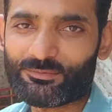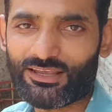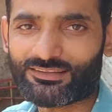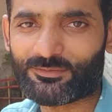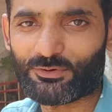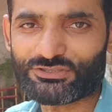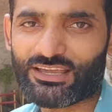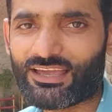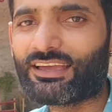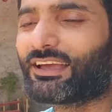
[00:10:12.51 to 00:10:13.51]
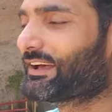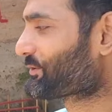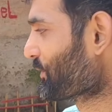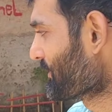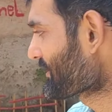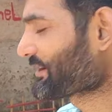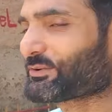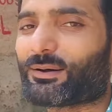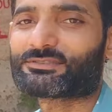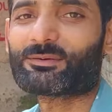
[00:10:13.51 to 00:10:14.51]
हम यहाँ तक पहुँचे हैं तो उम्मीद
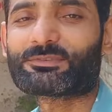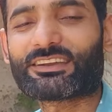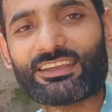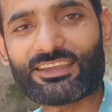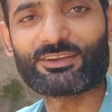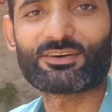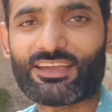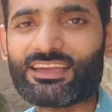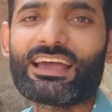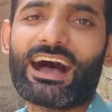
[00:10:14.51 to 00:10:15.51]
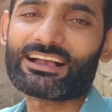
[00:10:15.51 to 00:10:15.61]
करता हूँ आप सब ठीक ही होंगे